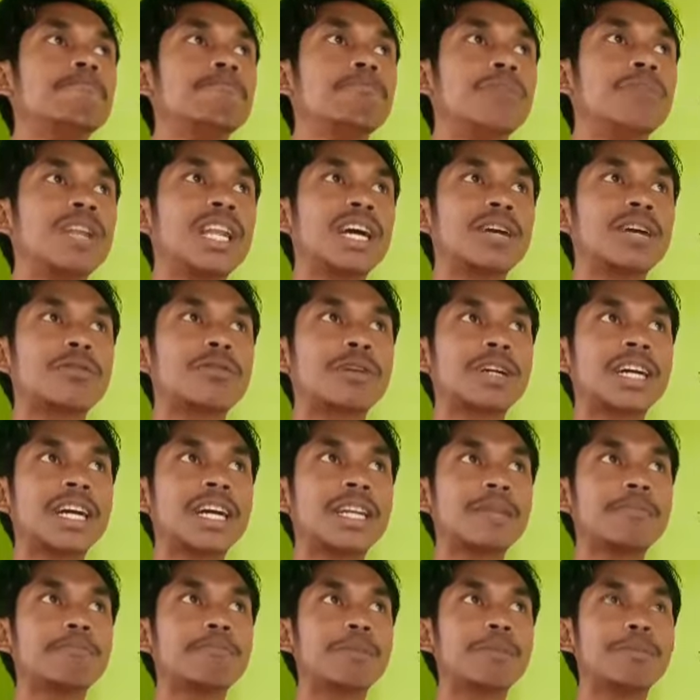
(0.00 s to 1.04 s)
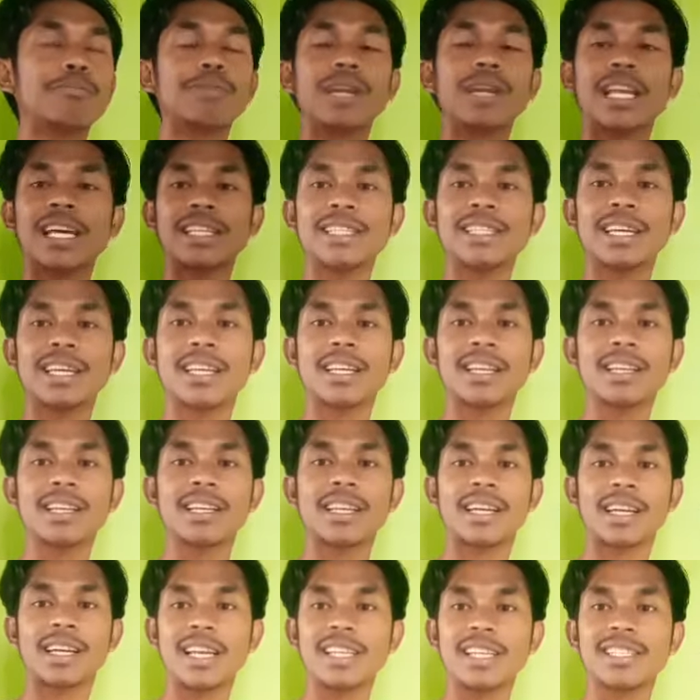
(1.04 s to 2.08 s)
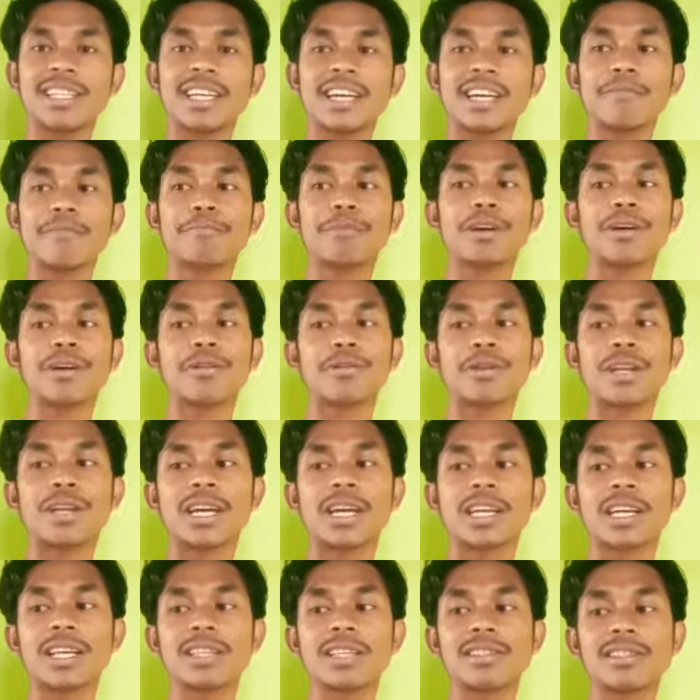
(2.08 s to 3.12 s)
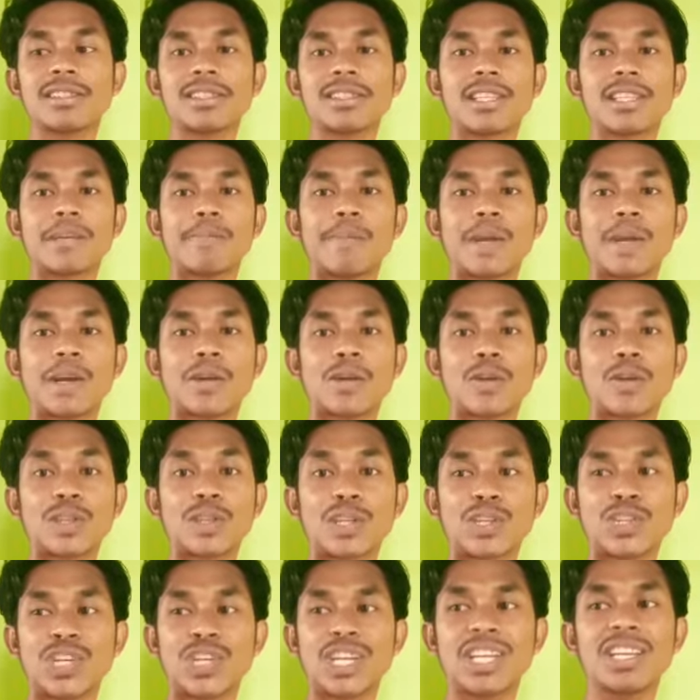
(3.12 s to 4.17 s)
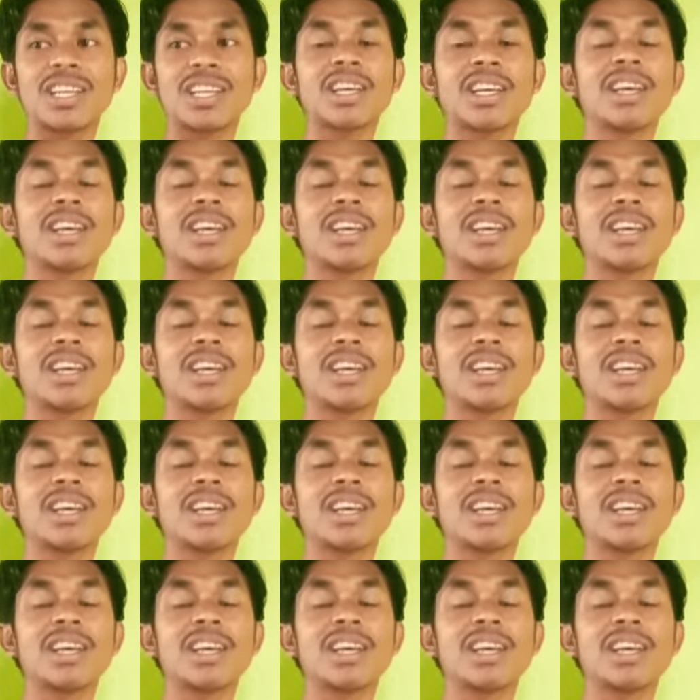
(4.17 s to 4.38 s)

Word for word: melakukan pembelajaran di kelas dengan menggunakan sistem micro teaching